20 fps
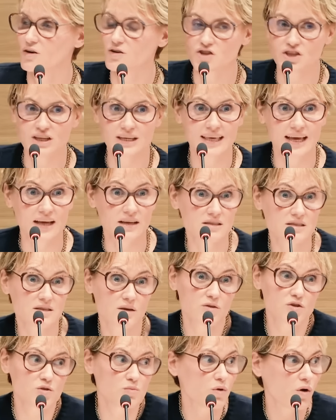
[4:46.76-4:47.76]
Quand j'ai 15
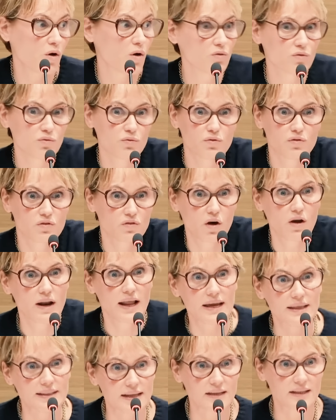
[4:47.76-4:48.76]
ans, je me rends toute seule
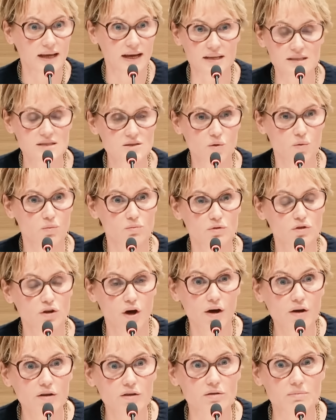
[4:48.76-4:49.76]
à une adresse qu'on me
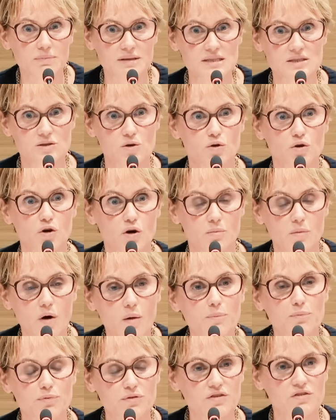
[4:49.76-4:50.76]
donne parce que
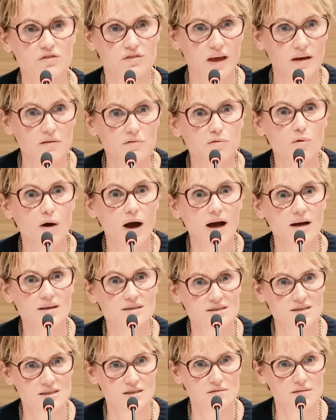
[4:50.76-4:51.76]
comment puis-je savoir
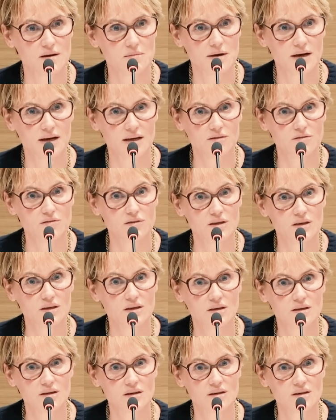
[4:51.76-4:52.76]
ce qui va m'arriver
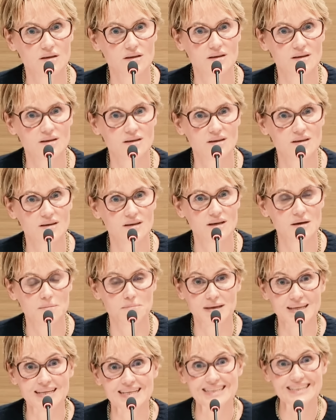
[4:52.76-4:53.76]

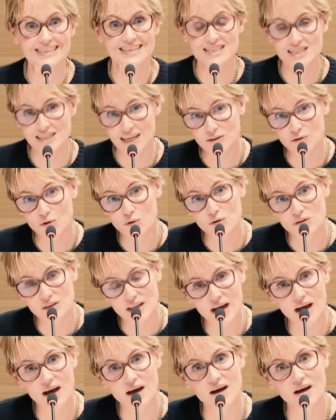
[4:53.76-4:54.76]
mais il est déjà trop
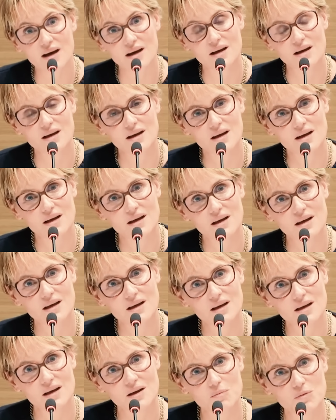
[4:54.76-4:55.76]
tard.
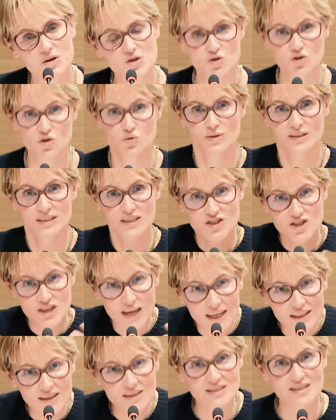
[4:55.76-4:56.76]
Moi, je suis
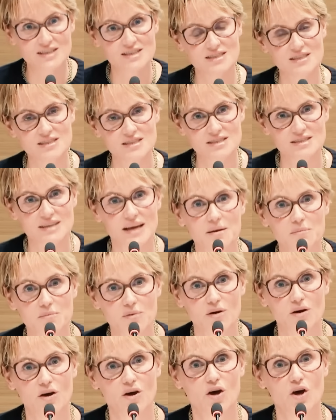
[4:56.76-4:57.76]
déjà dans un
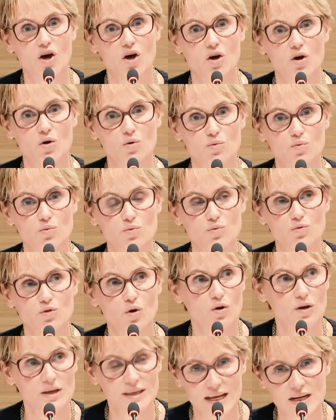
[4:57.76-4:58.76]
système
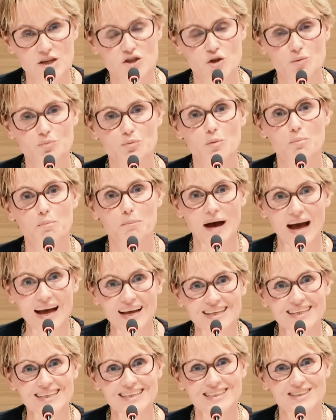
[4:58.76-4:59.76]
dans lequel je ne peux
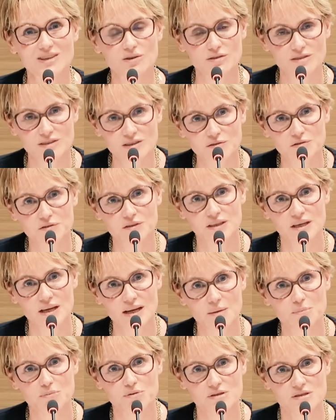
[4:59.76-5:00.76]
pas identifier
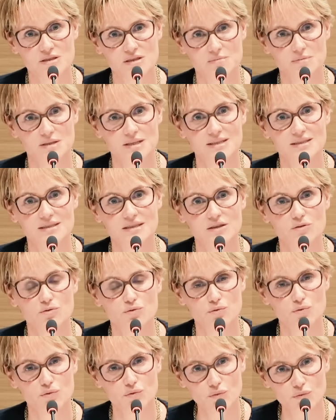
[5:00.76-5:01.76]
la possibilité
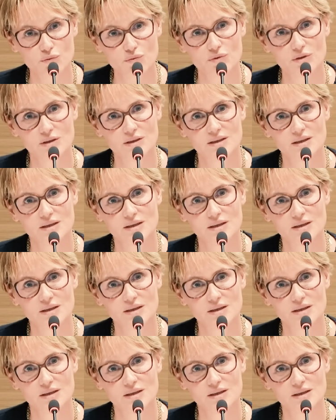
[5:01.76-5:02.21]
du non.